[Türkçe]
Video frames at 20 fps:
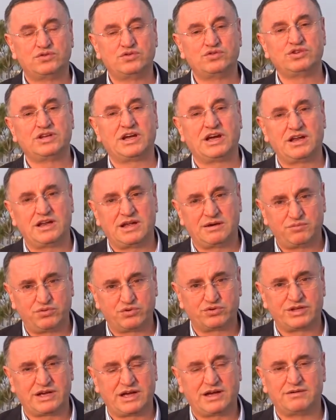dünyayla
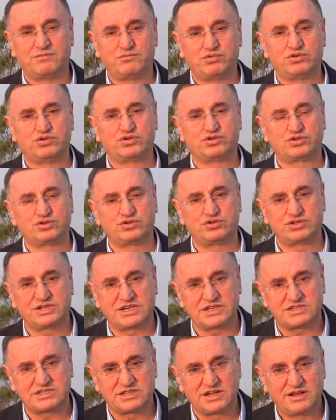burada
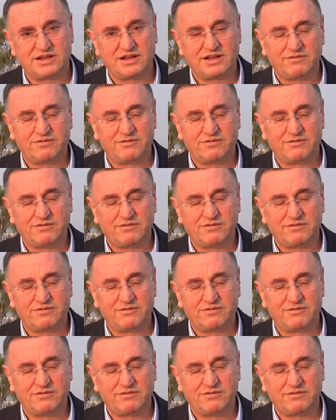buluşturacağız.